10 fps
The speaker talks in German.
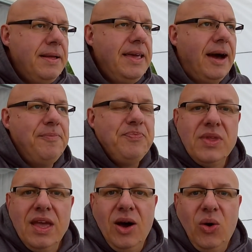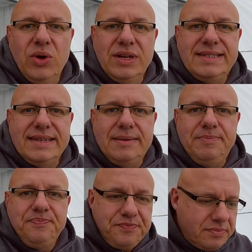Ja, und
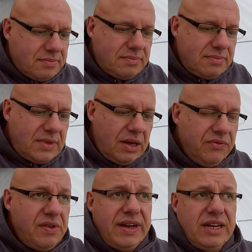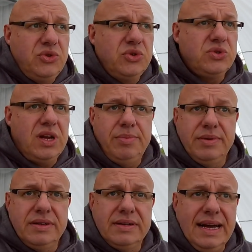ähm, wir waren natürlich total
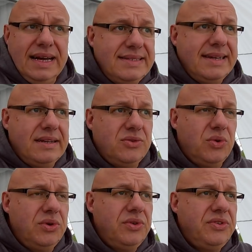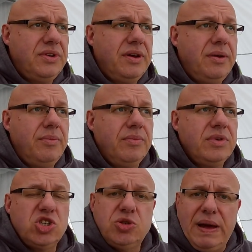begeistert und ähm,
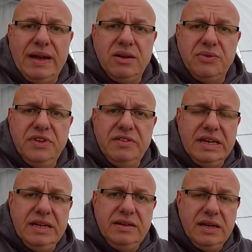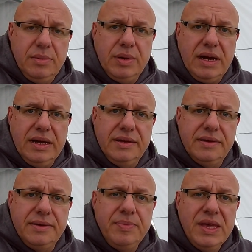gespannt auf die
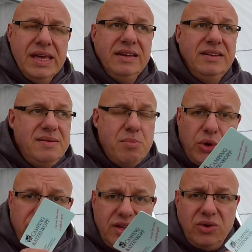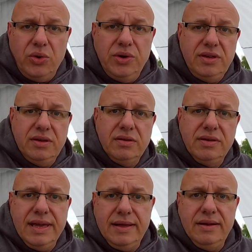Sanitärbereiche. Die möchte ich euch äh,
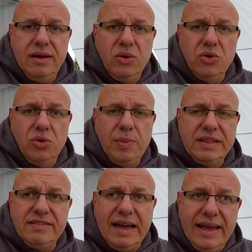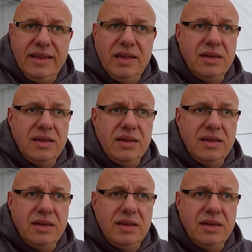gerne auch noch mal zeigen.